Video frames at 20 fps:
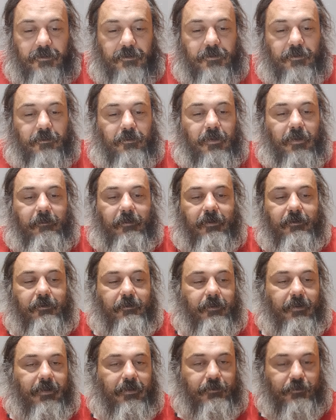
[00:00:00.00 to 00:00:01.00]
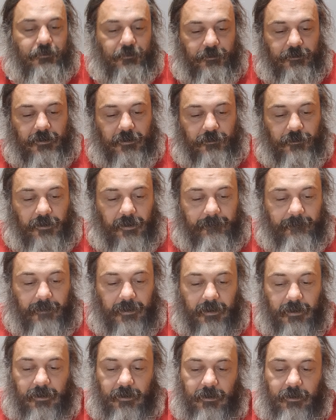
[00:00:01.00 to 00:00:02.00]
questo qui l'abbiamo sbagliato tutti e due.
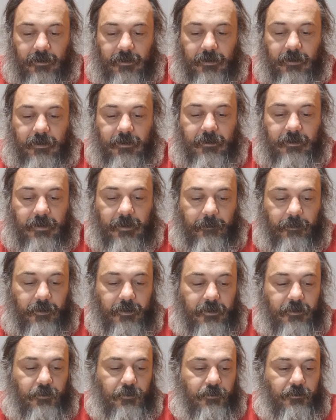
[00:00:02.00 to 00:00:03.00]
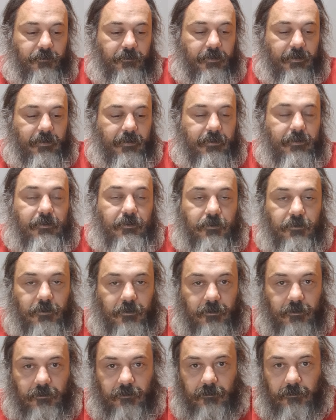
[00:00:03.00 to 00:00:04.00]
Napoli-Juve,
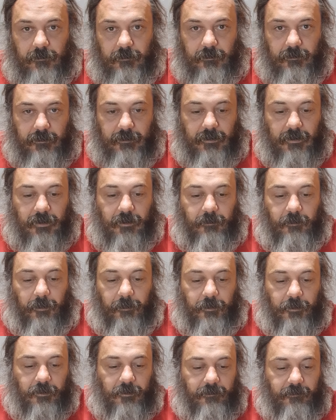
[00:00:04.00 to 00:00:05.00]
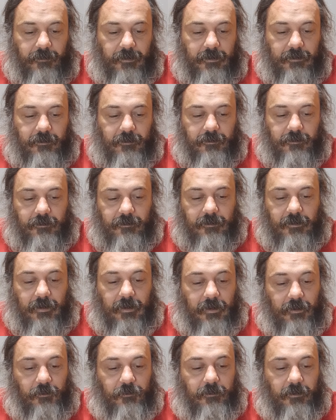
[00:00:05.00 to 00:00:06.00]
io eh, ero un po' più convinto
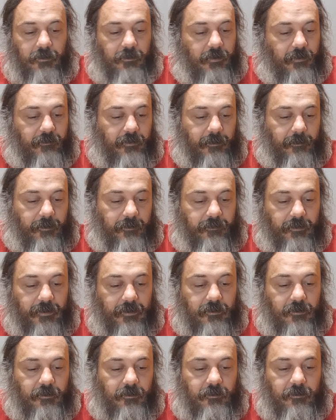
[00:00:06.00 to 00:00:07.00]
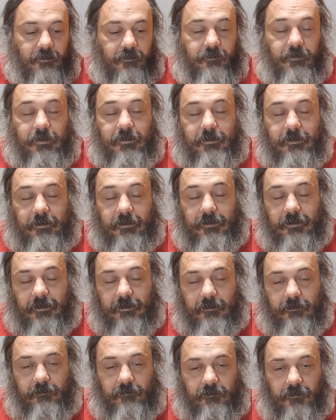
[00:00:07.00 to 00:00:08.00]
che la Juve non avrebbe vinto,
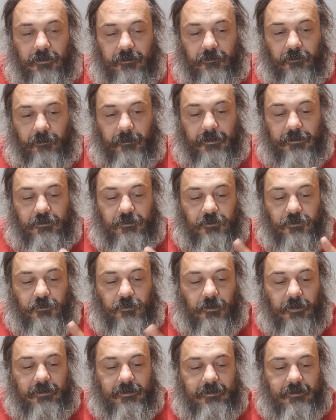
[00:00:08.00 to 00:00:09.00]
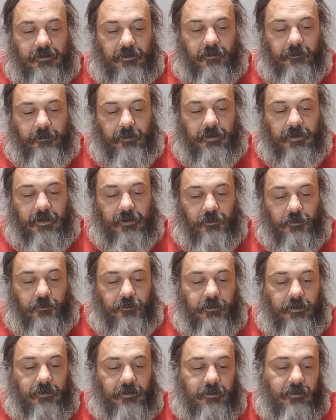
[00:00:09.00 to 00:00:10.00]
infatti avevo messo 2-0 per la
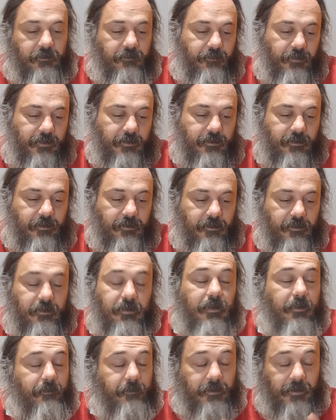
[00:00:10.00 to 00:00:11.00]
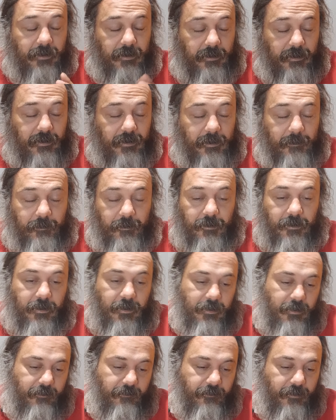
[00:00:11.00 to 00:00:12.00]
Juve, in effetti, eh, per il Napoli,
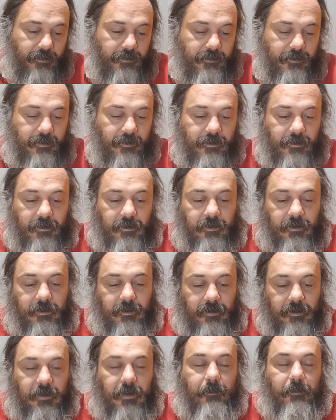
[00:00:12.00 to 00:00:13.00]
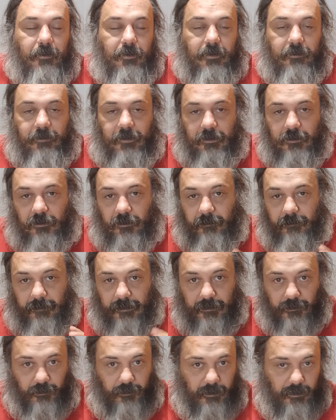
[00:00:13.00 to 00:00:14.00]
in effetti il Napoli ha vinto,
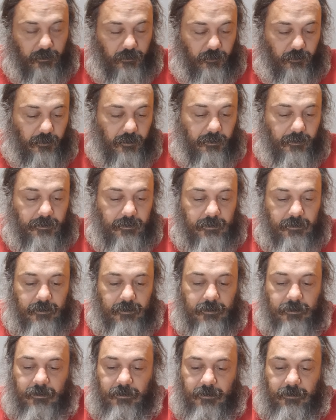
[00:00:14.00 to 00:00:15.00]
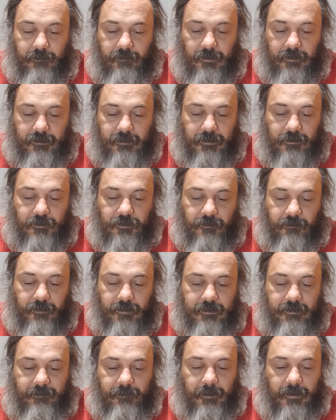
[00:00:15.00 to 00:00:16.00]
ma 2-1. Eh, Francesco
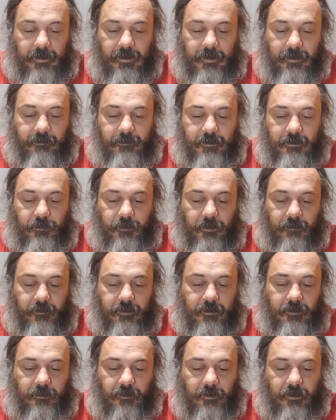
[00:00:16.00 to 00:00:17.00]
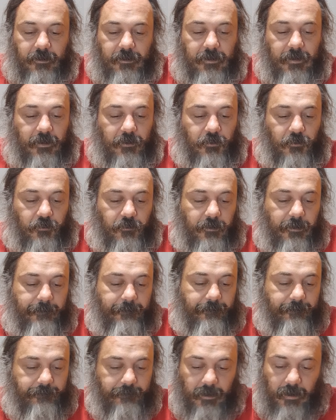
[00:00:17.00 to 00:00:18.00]
invece parlava di una vittoria della Juve.
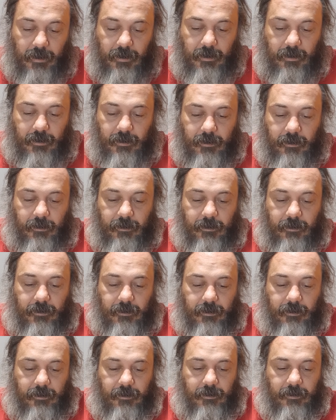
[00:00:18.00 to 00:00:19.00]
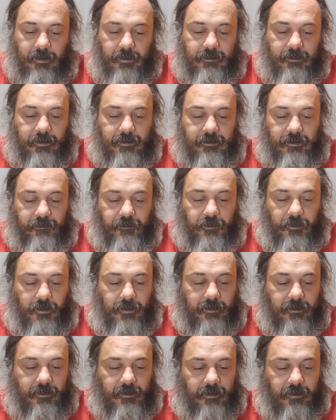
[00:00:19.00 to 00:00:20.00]

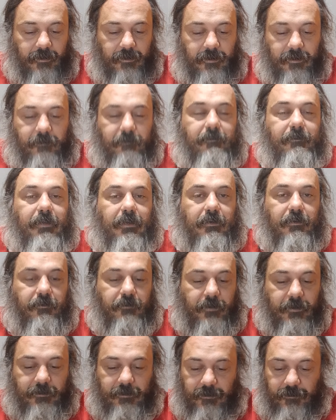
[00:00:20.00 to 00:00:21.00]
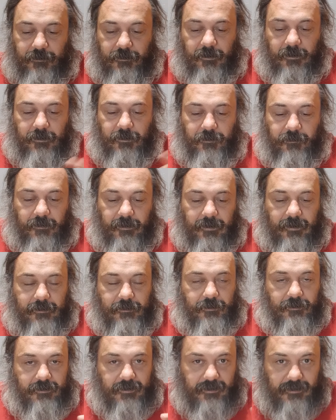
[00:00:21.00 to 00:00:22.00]
Atlanta-Fiorentina, ecco Francesco ha
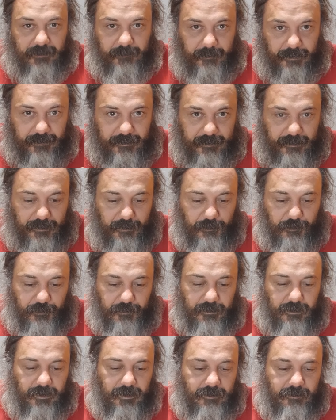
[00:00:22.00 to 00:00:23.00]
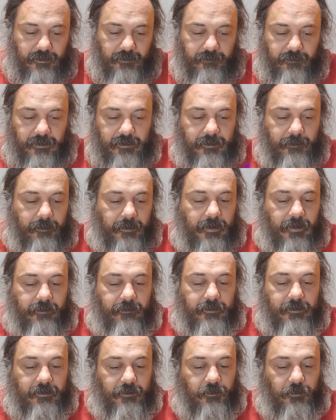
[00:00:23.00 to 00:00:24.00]
indovinato esattamente il risultato, infatti
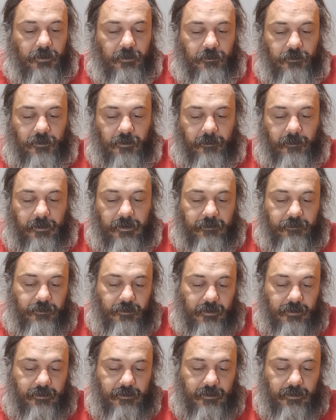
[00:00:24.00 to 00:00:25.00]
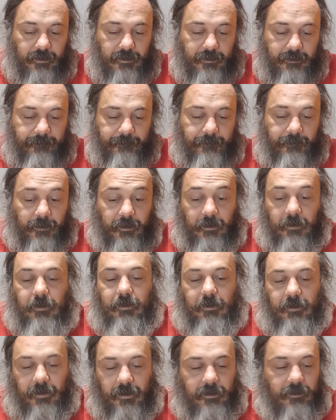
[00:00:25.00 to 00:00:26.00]
parlava di 2-1 per la Fiorentina
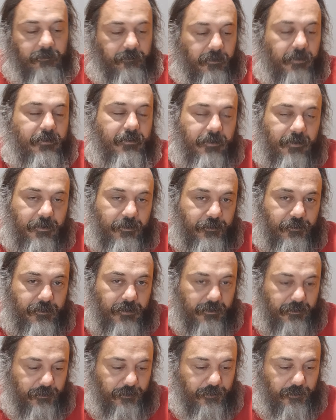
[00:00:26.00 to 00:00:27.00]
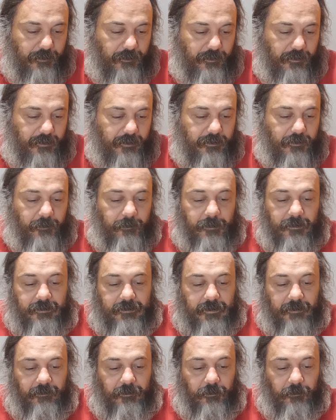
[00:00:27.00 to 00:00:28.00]
e in effetti il risultato è quello lì, io
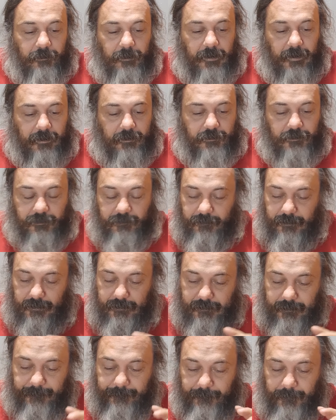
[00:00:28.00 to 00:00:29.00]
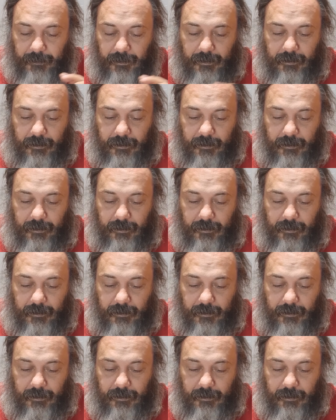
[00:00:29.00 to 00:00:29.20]
pensavo in un pareggio invece.